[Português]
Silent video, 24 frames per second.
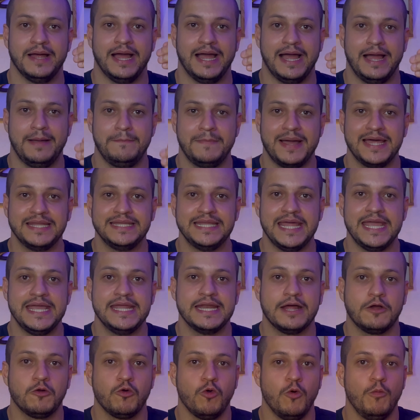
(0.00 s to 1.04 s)
a
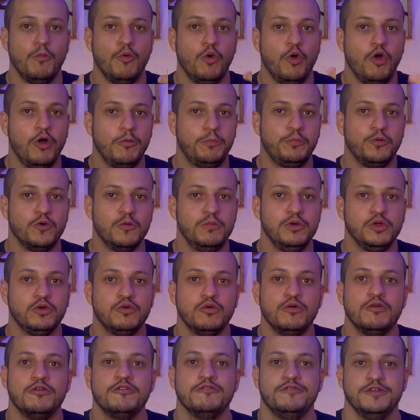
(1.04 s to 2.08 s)
maneira como o
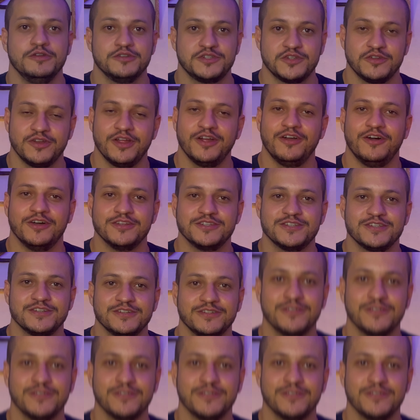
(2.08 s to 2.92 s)
público vê o seu negócio.